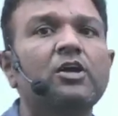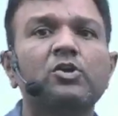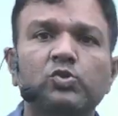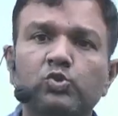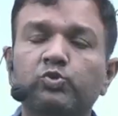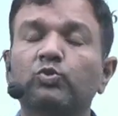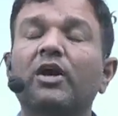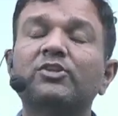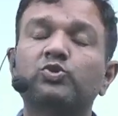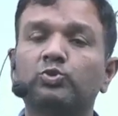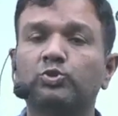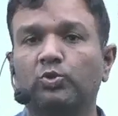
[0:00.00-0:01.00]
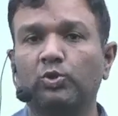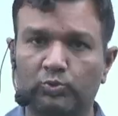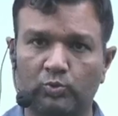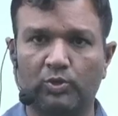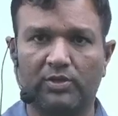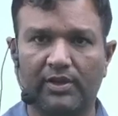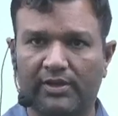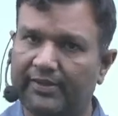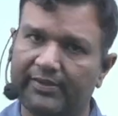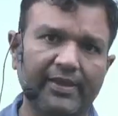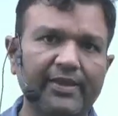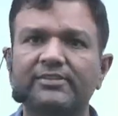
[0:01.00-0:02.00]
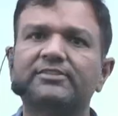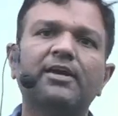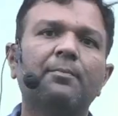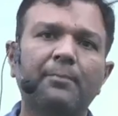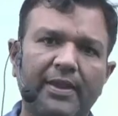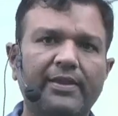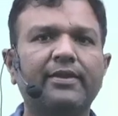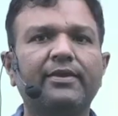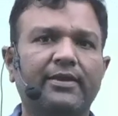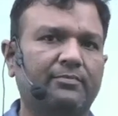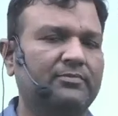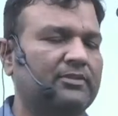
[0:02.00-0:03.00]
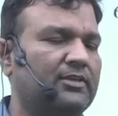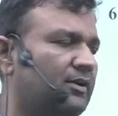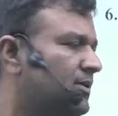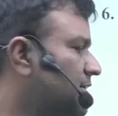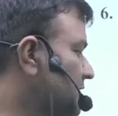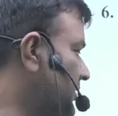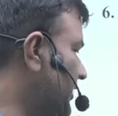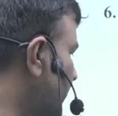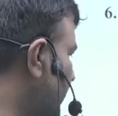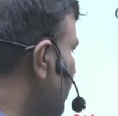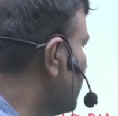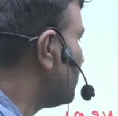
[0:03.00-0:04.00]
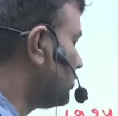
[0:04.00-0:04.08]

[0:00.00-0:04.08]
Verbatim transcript: छुआछूत को दूर करना यही इसका मेन एम था ठीक है तो